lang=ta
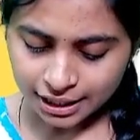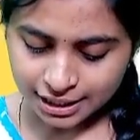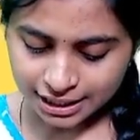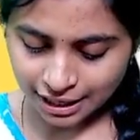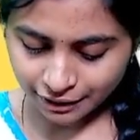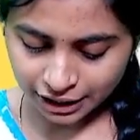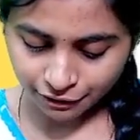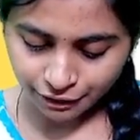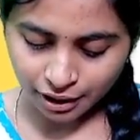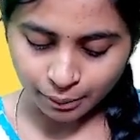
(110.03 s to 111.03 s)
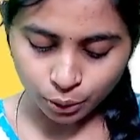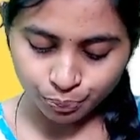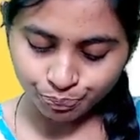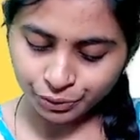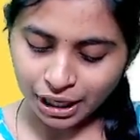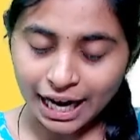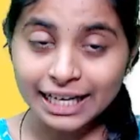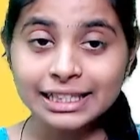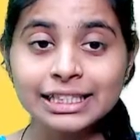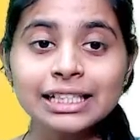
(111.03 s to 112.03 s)
செவன்ட்டி ஃபைவ் அபவ்
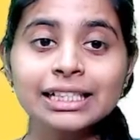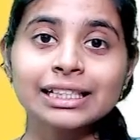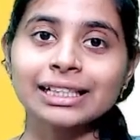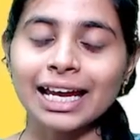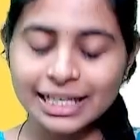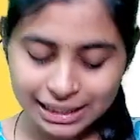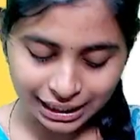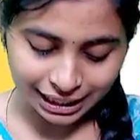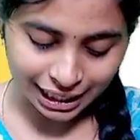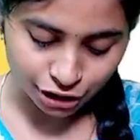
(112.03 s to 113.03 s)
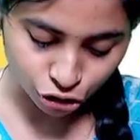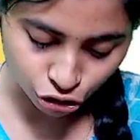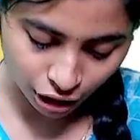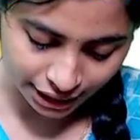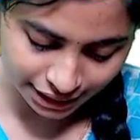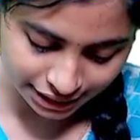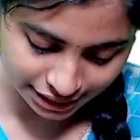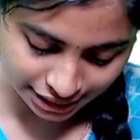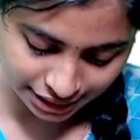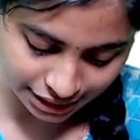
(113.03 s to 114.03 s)
அடுத்து நைன்ட்டி கிடையாது சாரி
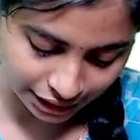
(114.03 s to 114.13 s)
திஸ் இஸ்